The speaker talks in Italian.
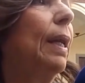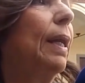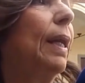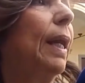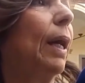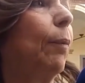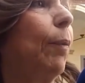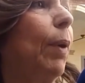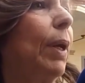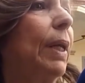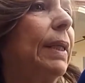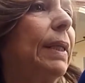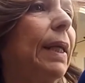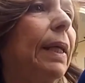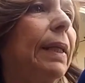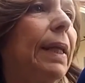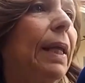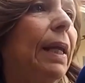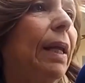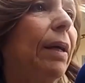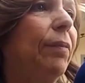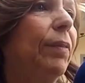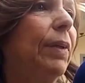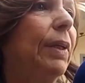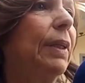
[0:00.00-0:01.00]
la qualità
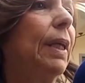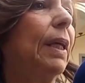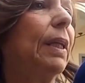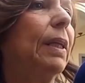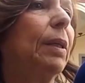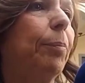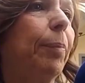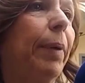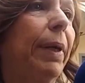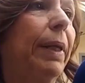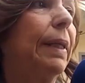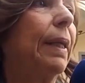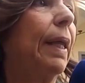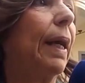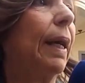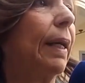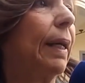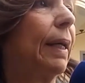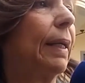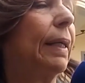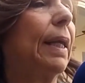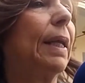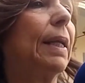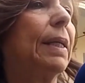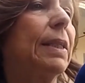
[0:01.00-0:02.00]
della vita dipende
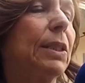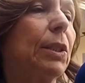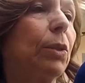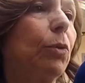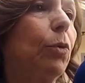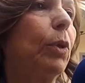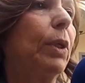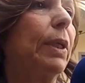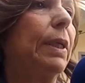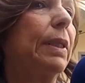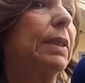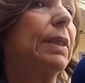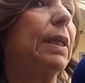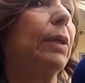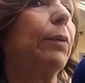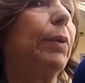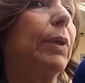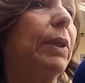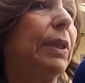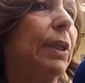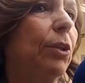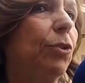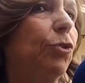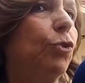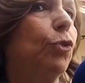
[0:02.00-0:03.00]
anche dalla sicurezza e
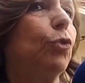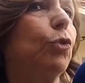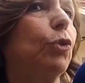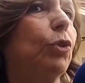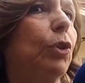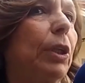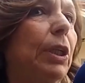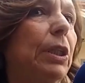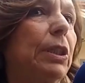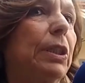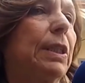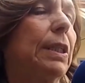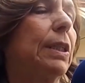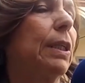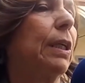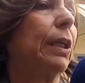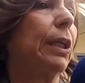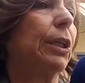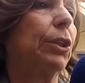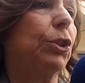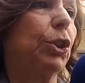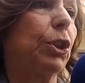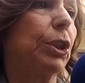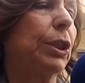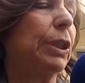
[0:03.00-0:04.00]
quindi è giusto che, sia,
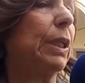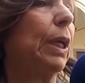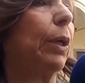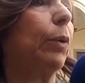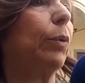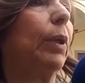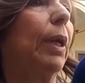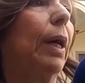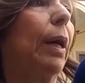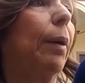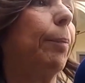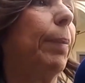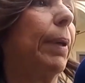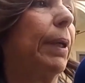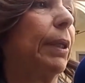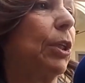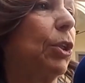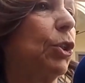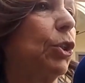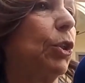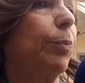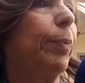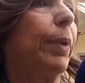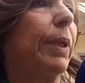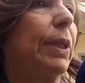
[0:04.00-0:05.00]
che ci sia una
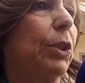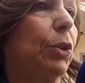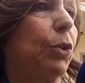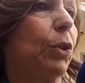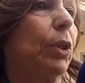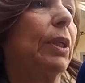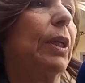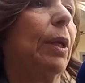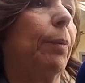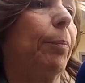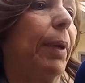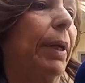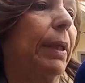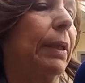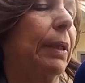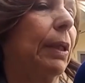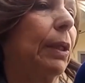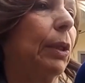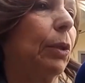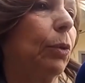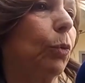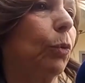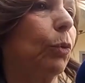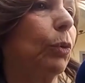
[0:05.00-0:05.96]
partecipazione da parte di